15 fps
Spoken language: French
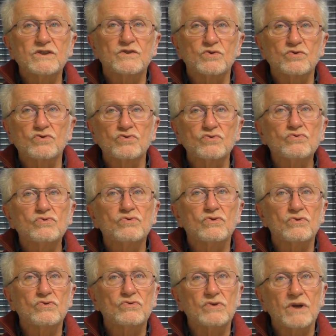qui se joue
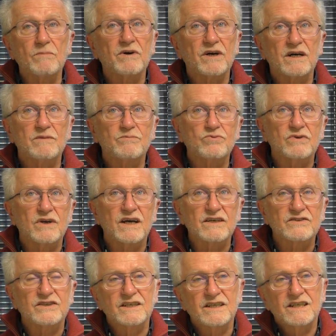là-bas à
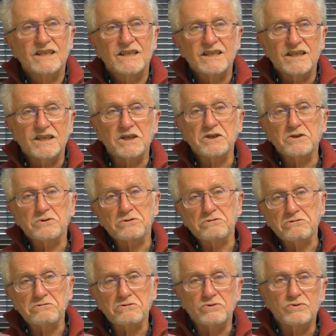Poudlard. Et
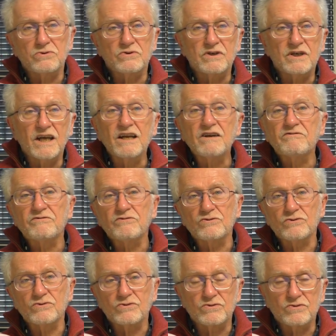l'elfe,
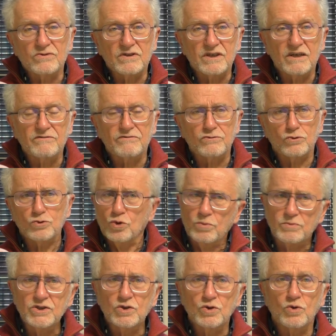l'elfe
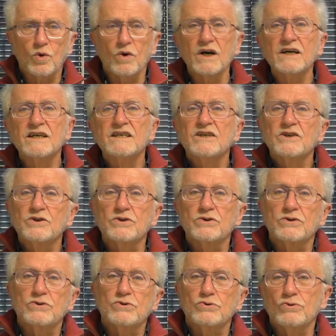Dobby, je crois,
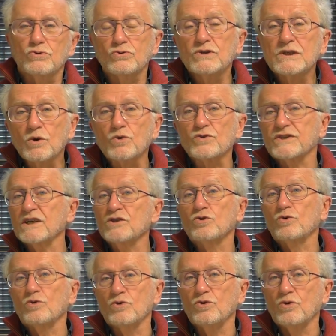euh, lui conseille
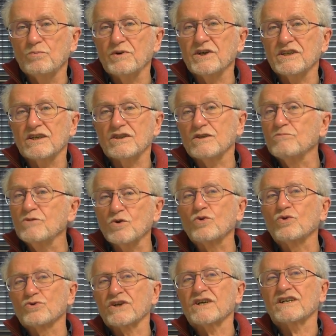de, ne pas y aller. Mais au
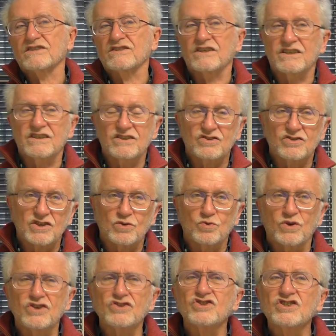contraire, ça,
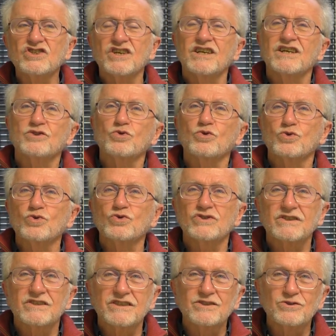doit exciter la
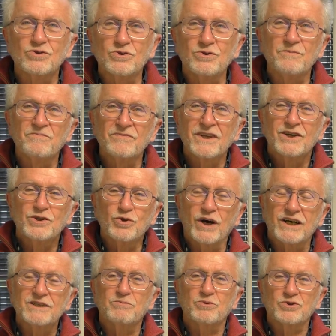curiosité de,
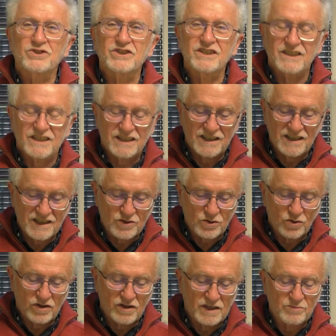Harry Potter et il
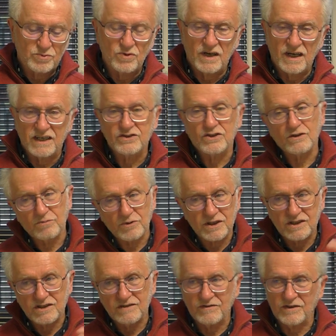se rend à Poudlard
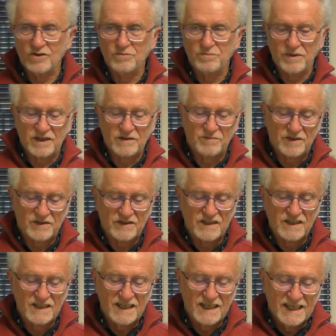après différentes péripéties.